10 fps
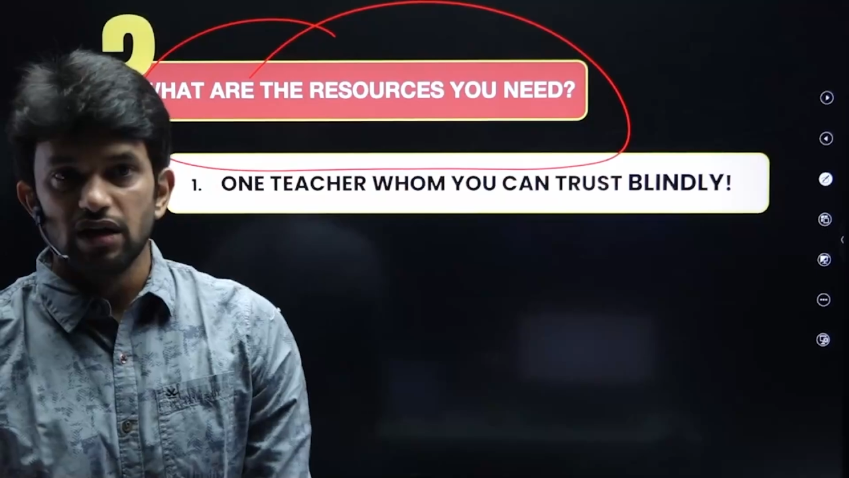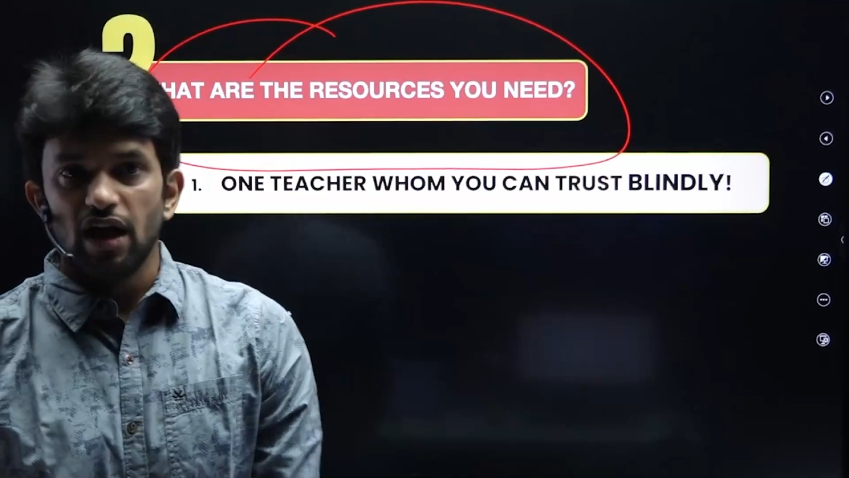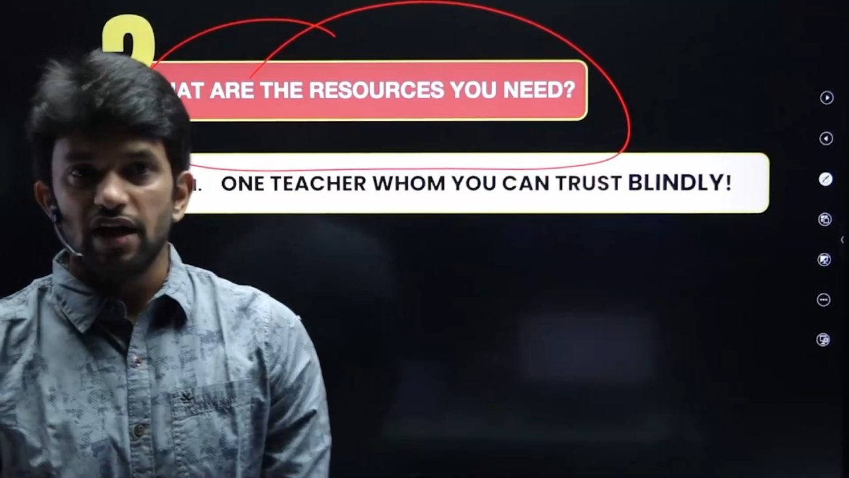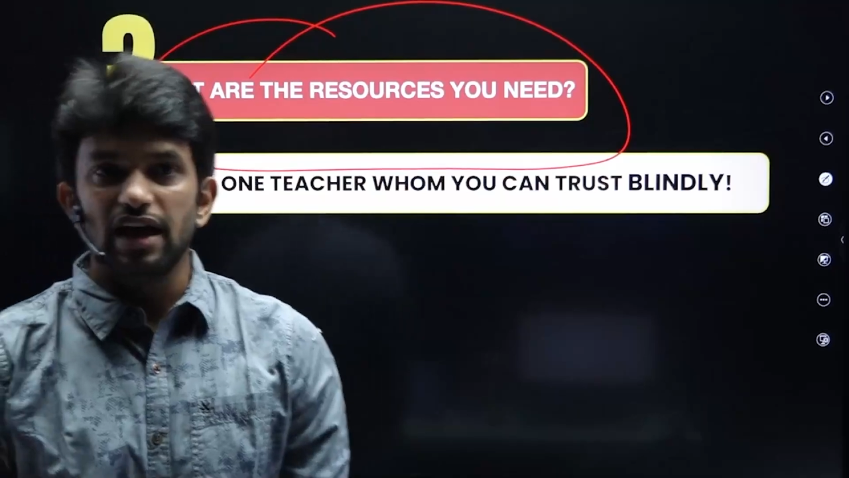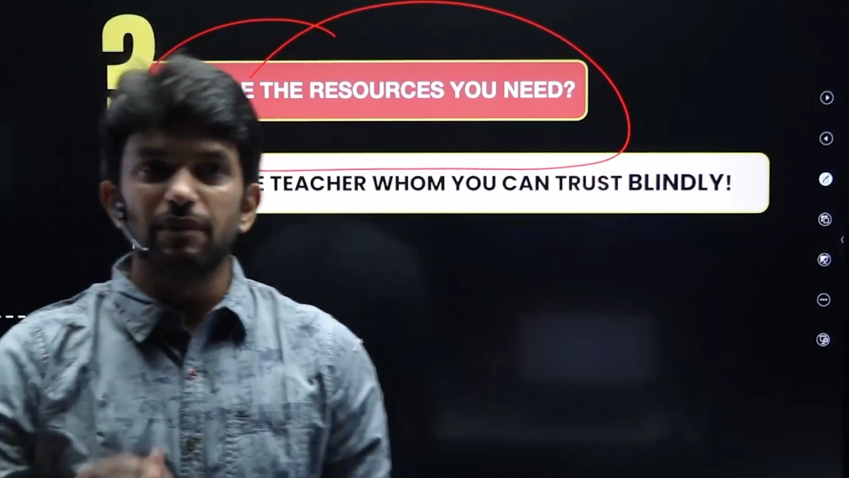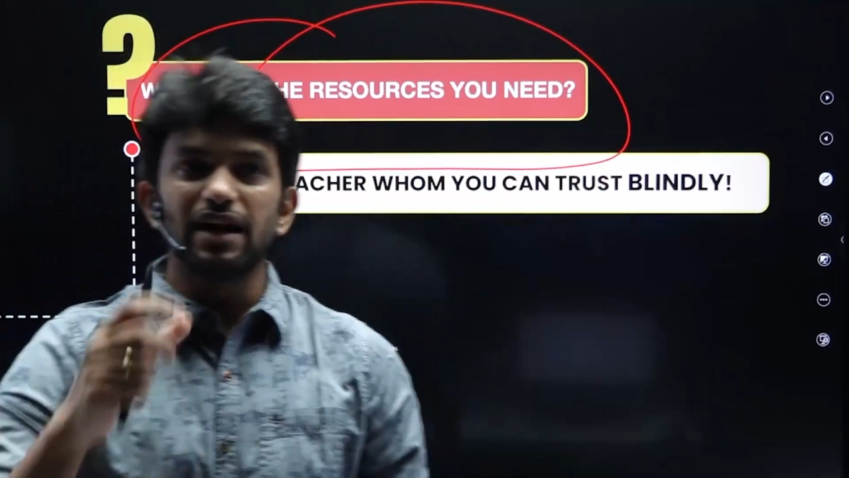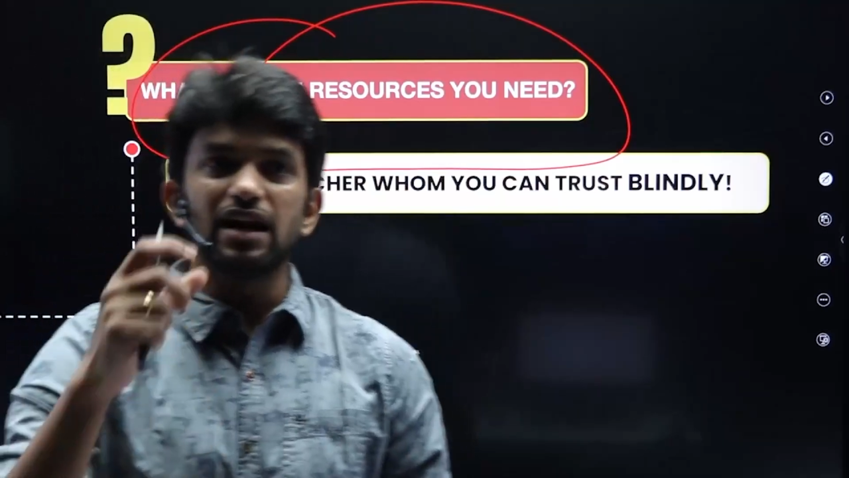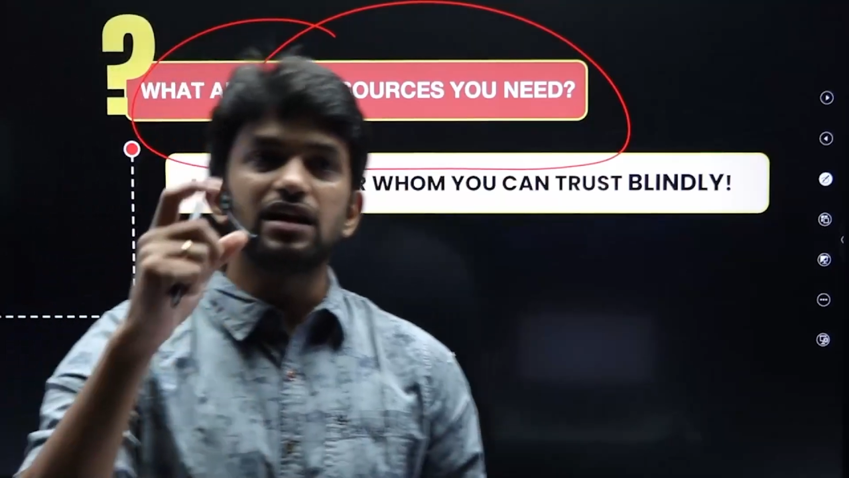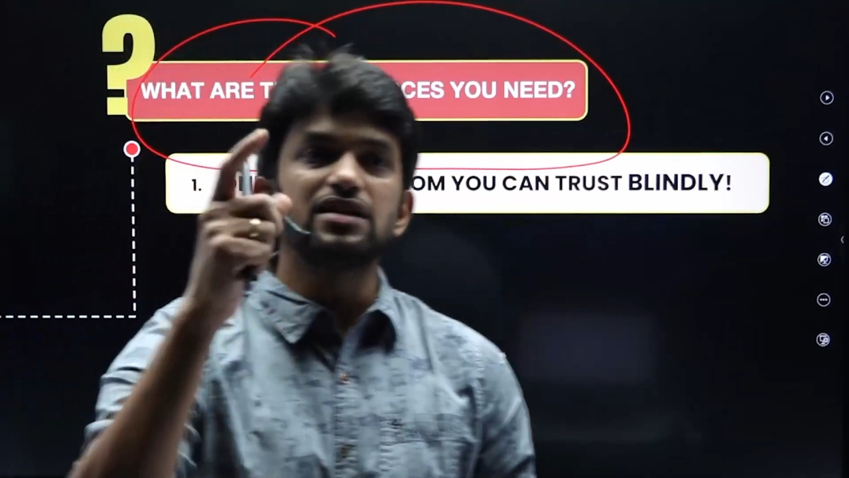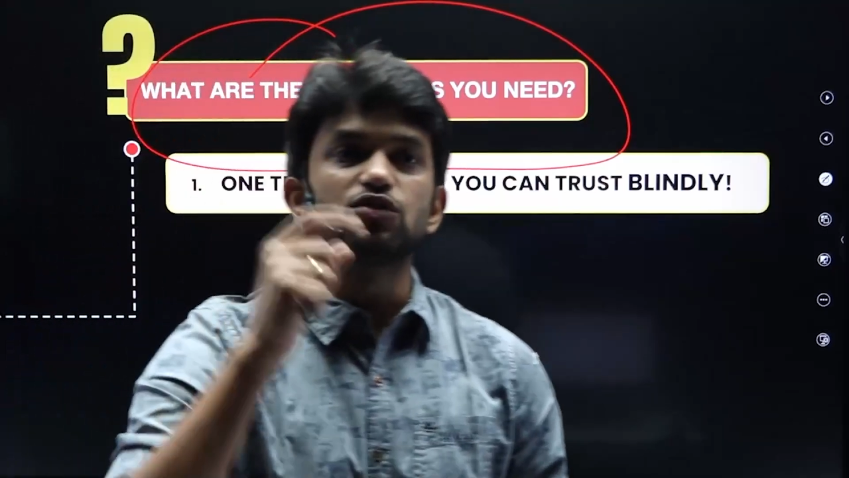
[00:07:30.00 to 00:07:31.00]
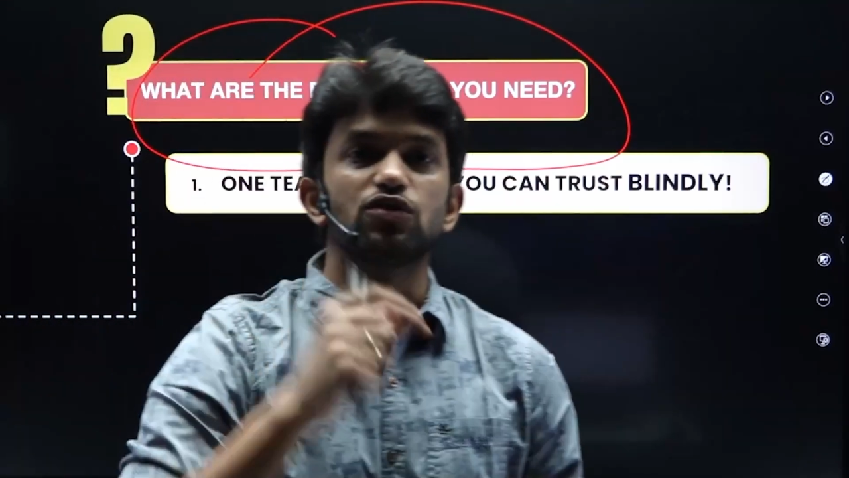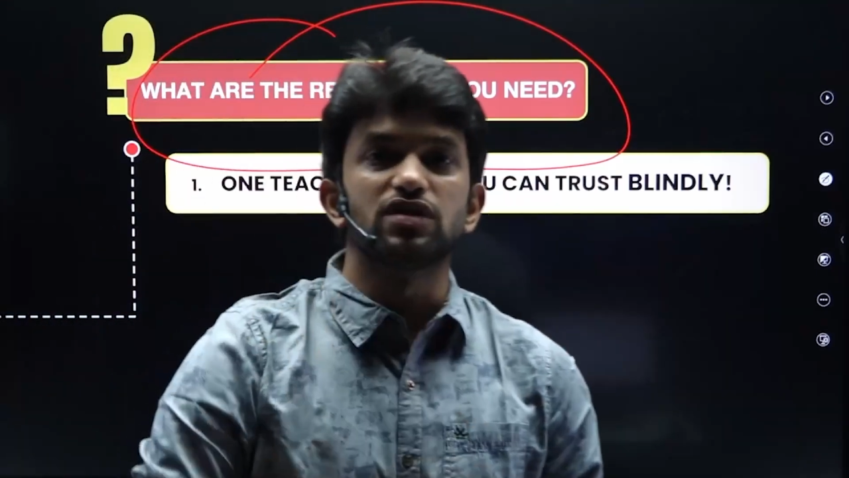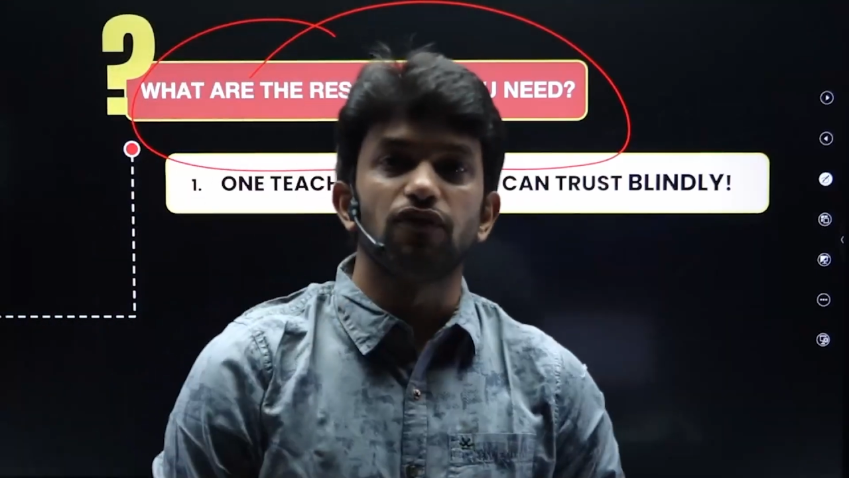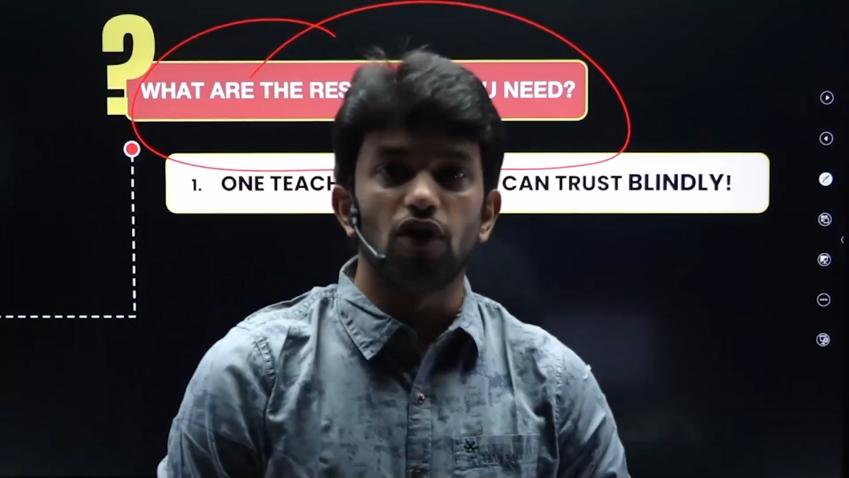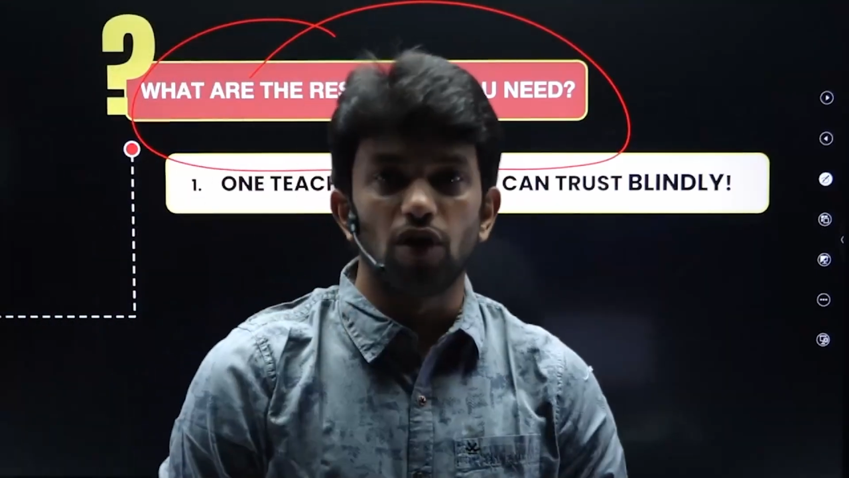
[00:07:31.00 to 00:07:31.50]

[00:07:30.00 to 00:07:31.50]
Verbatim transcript: என்ன மாதிரி ரீசோர்ஸஸை ஃபாலோ